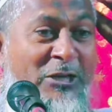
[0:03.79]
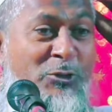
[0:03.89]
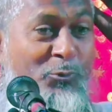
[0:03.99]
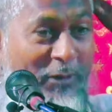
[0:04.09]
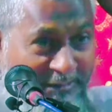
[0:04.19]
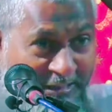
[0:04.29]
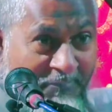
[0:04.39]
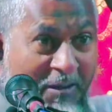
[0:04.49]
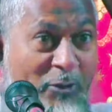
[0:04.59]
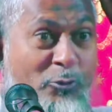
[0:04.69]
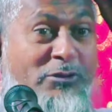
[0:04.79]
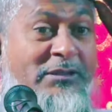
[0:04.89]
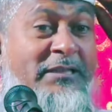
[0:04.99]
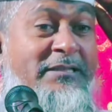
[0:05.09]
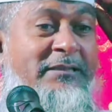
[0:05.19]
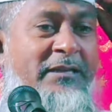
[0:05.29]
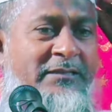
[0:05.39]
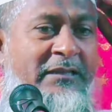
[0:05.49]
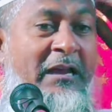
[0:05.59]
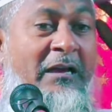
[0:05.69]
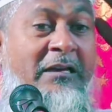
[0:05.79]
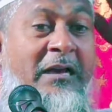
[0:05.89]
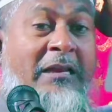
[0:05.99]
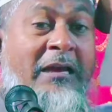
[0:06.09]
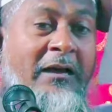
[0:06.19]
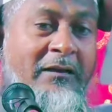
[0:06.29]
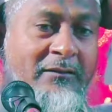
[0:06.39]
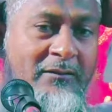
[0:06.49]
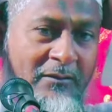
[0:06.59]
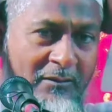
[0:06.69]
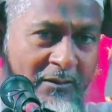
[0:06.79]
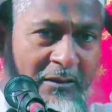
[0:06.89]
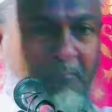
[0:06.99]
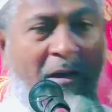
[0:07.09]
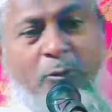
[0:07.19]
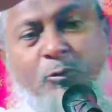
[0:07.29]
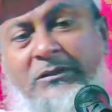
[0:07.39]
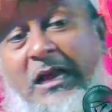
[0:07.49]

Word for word: শুনেছেন মানুষ সৃষ্টি সেরা কারা মানুষ